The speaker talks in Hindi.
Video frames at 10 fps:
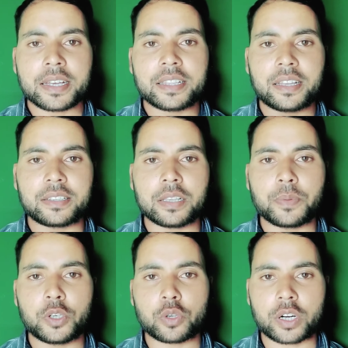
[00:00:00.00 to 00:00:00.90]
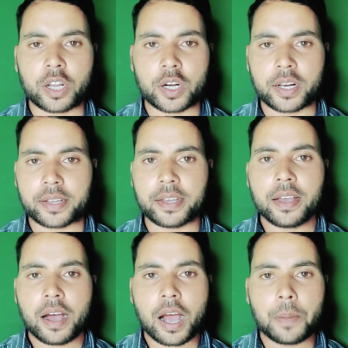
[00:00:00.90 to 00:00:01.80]
कि दस दस वीडियो का टारगेट रख के
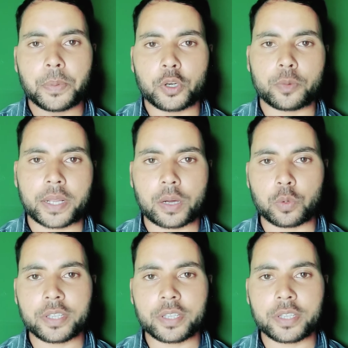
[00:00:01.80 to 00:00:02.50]
आप वीडियो बनाइए